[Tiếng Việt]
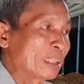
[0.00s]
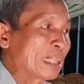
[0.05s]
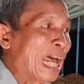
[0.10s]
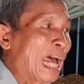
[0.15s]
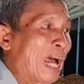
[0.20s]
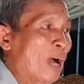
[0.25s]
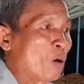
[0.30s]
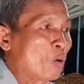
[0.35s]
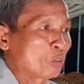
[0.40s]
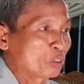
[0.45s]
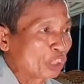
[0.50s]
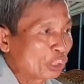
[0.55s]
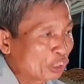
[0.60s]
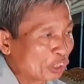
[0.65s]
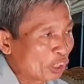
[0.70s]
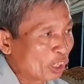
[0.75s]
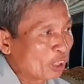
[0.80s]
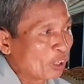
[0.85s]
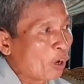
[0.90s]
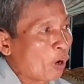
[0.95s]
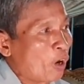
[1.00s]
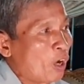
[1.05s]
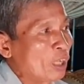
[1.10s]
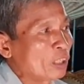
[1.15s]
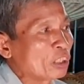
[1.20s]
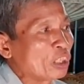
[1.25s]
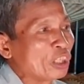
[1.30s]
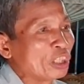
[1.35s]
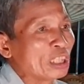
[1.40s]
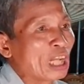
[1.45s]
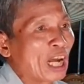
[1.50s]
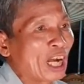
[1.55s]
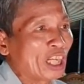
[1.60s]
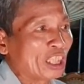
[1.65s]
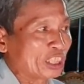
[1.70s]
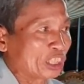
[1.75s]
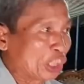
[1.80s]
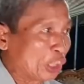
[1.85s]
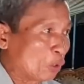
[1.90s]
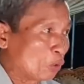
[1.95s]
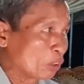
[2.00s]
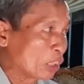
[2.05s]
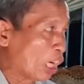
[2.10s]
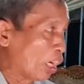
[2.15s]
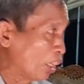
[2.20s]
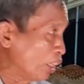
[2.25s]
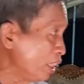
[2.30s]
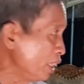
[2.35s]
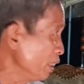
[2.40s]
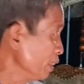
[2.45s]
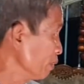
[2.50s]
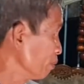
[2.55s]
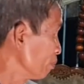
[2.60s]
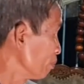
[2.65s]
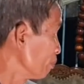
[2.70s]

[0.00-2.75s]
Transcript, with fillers: đạo thường có người đời khiêu nhữ